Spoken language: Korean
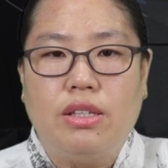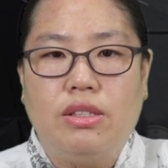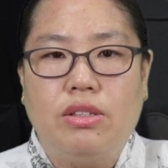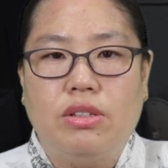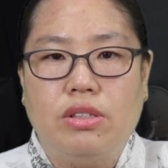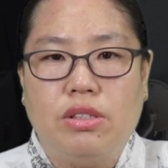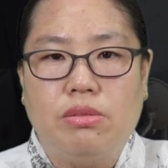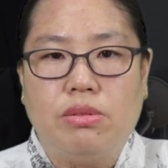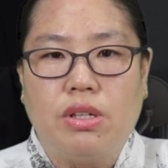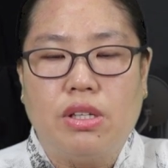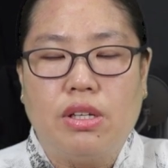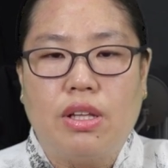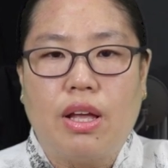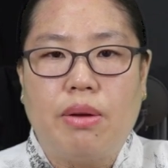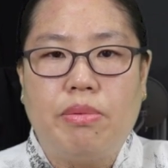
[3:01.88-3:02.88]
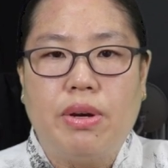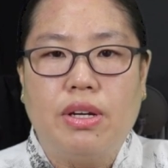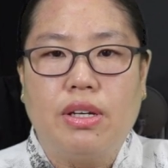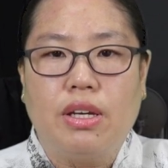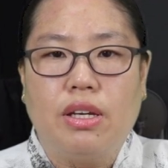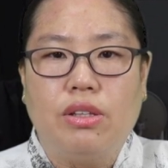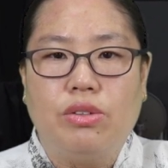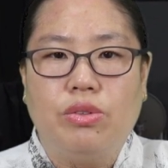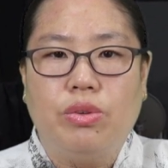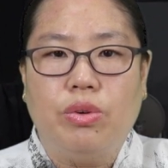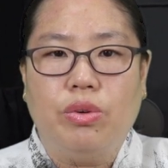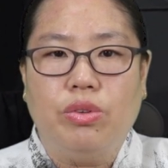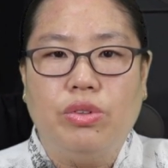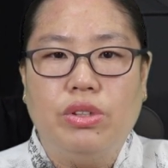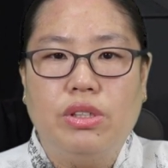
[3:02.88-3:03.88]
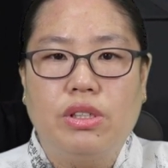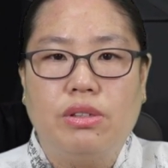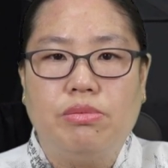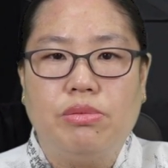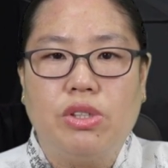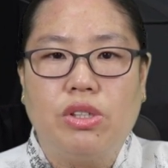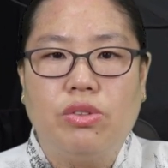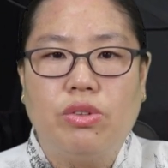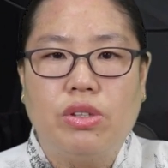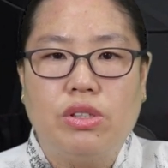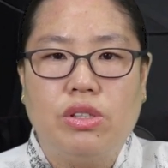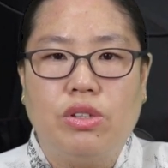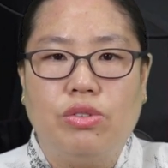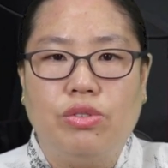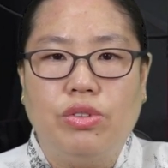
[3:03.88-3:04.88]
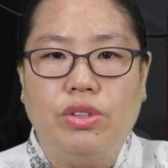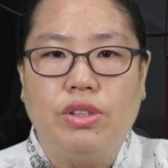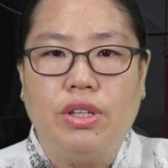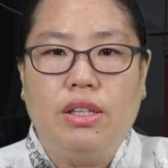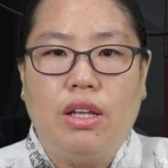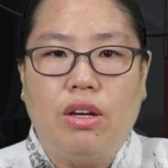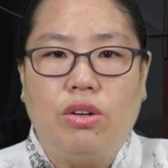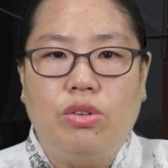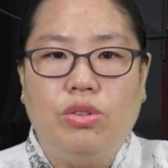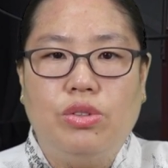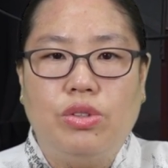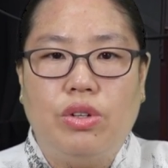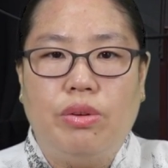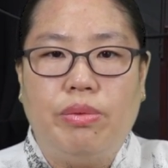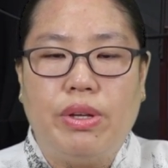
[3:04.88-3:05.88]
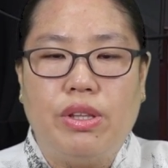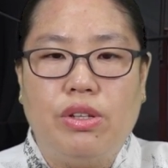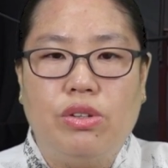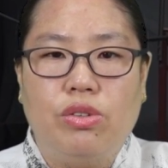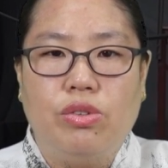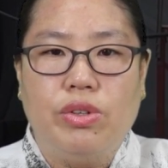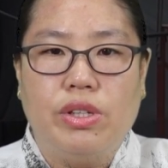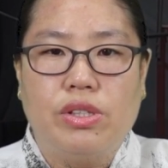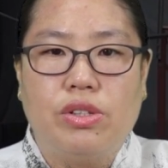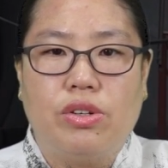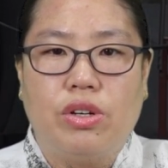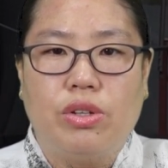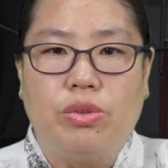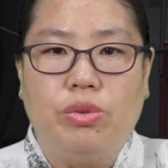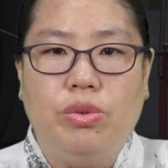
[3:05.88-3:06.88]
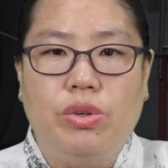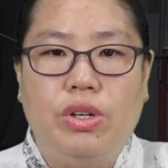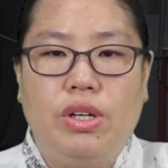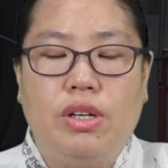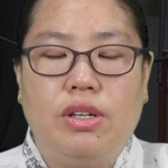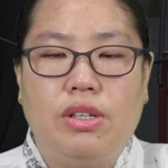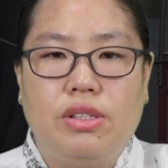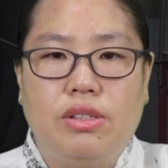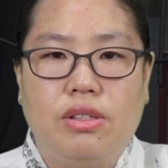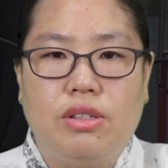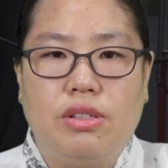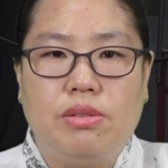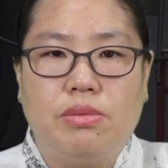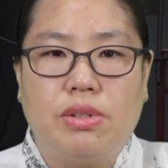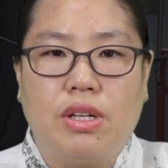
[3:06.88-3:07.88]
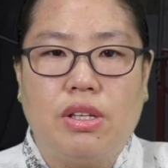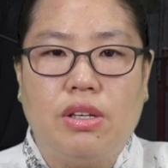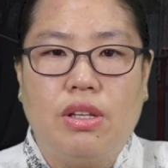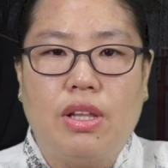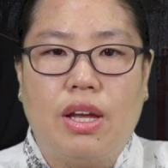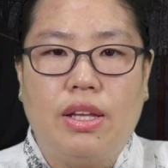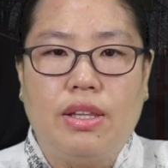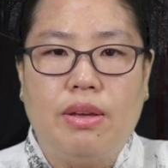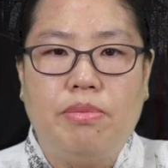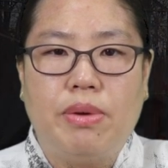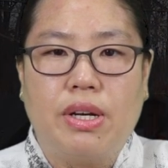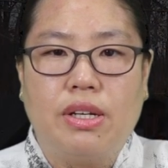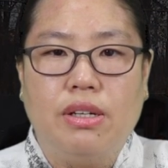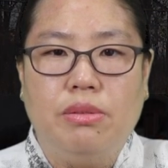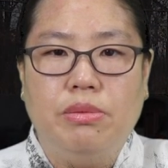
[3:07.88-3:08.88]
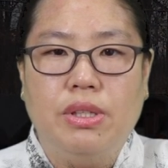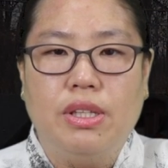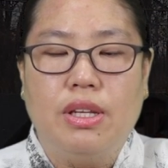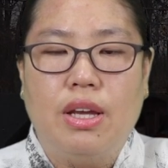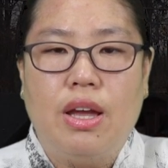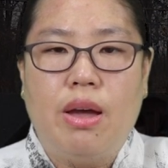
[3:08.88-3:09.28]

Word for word: 2024년 하반기에 들어오는 금전 횡재운은 내 것으로 만들기 위해서라도 2024년 한 해만큼은